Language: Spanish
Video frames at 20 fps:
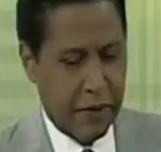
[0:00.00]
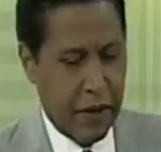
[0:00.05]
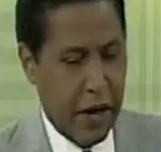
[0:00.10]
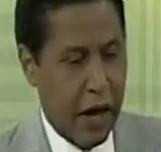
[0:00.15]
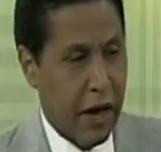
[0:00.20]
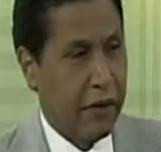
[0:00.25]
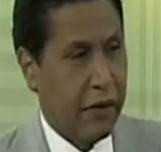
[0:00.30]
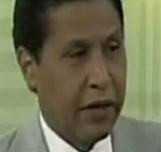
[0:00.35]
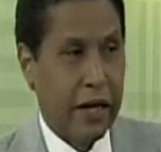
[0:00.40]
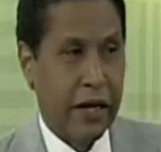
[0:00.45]
pero
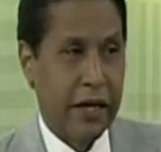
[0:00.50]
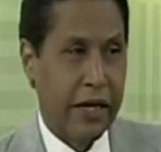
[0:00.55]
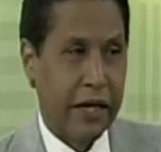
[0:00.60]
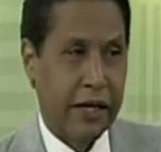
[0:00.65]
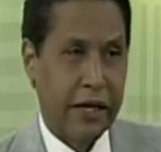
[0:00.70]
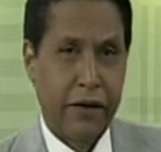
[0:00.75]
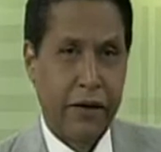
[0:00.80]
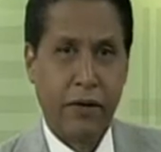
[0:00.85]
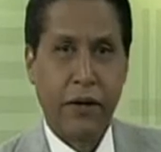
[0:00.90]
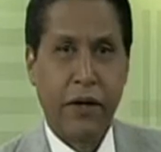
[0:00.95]
aunque las de
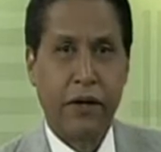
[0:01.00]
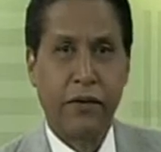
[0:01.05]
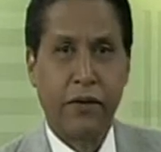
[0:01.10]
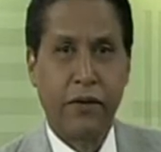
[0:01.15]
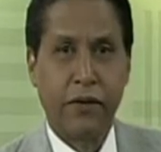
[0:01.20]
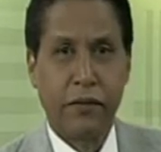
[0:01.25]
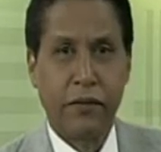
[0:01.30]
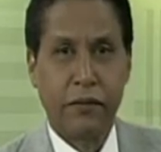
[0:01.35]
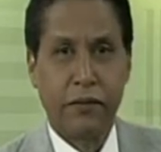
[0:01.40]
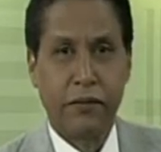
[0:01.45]
aquí nunca
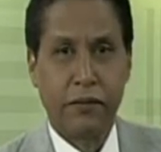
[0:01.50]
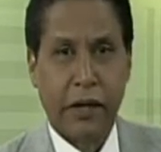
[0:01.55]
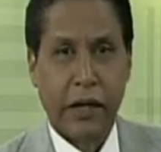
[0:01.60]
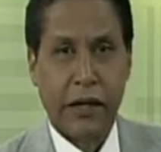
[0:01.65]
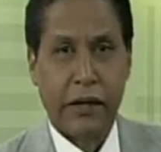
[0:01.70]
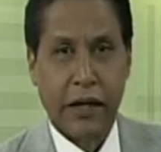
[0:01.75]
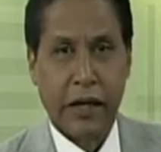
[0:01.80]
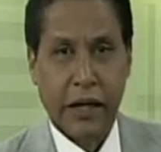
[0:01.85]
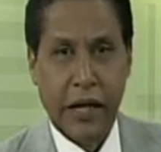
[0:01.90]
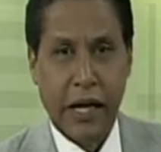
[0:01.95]
son
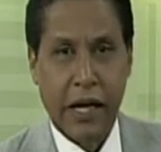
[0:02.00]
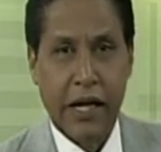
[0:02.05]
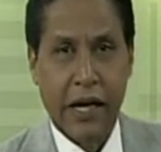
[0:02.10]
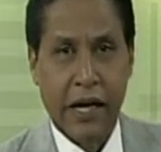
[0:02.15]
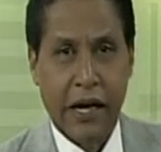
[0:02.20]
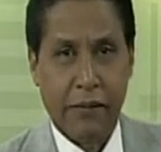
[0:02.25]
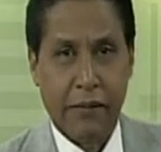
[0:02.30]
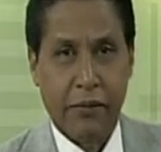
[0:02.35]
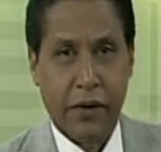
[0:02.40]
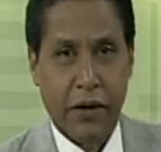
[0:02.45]
tan
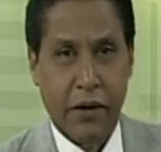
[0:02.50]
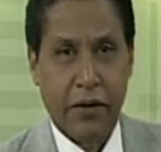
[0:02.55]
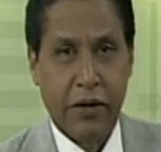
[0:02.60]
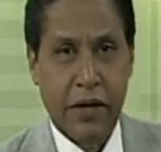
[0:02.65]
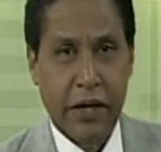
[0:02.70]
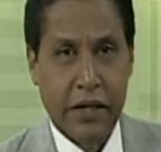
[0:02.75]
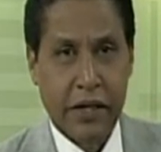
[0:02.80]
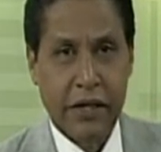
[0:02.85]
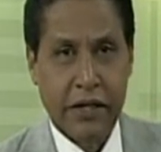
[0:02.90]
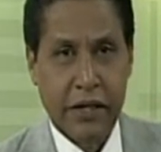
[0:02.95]
delgadas, las
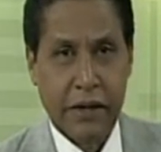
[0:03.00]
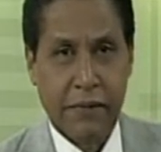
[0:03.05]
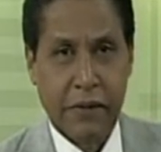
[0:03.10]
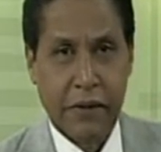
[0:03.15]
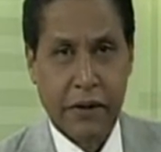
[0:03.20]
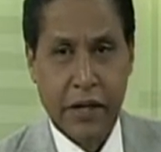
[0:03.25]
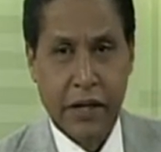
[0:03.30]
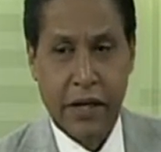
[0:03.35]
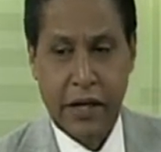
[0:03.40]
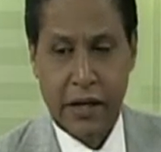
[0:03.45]
de aquí
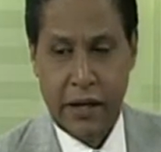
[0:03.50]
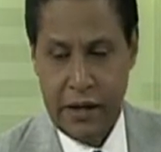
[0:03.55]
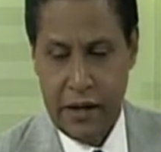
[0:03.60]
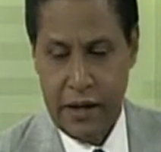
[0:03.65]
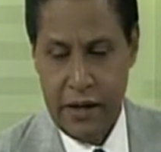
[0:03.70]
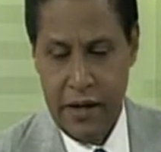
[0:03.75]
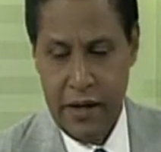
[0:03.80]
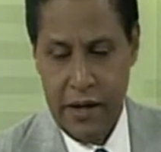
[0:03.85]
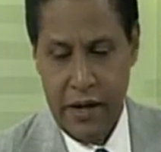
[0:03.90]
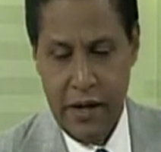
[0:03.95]
siempre tienen...
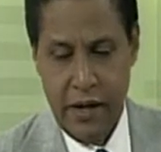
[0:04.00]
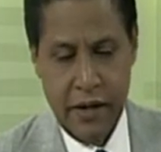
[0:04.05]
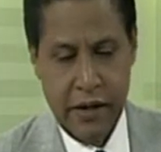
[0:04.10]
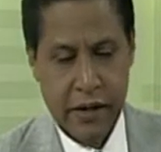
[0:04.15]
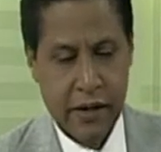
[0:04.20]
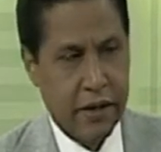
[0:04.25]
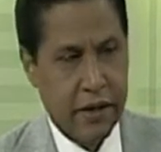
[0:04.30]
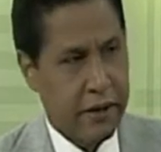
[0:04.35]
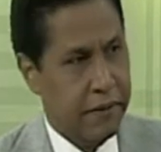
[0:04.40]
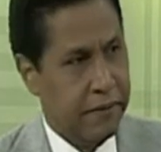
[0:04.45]
aquí se
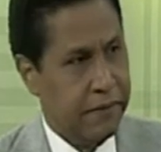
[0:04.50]
rompen